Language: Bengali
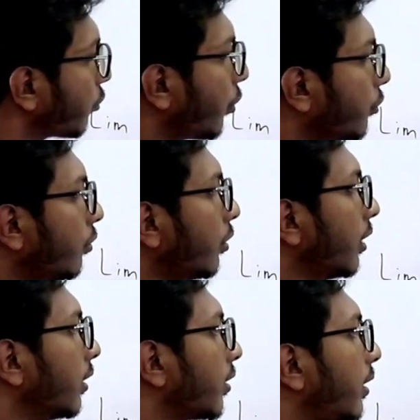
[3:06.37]
উত্তর কত
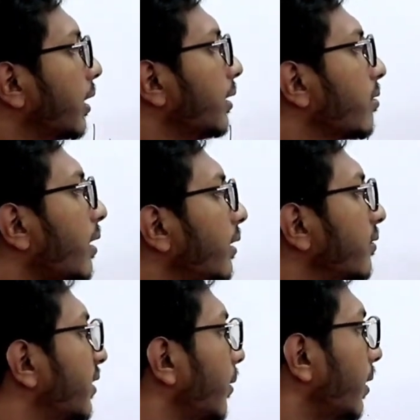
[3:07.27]
তাহলে এখানে সাইন
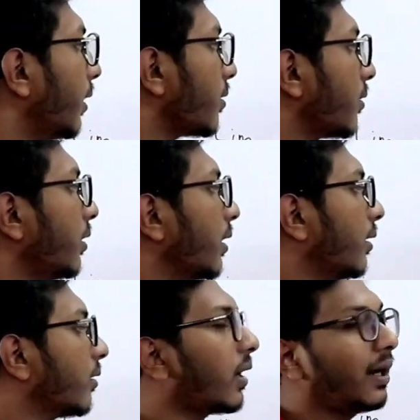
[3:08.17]
সেভেন এক্স আছে
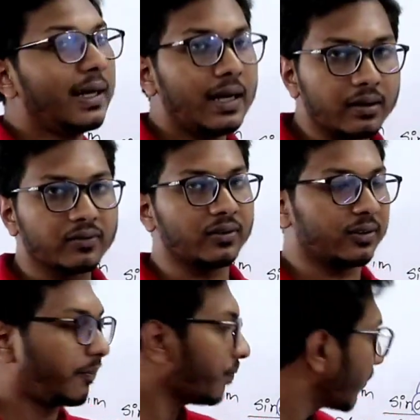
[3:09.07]
এখানে সাইন এক্স আছে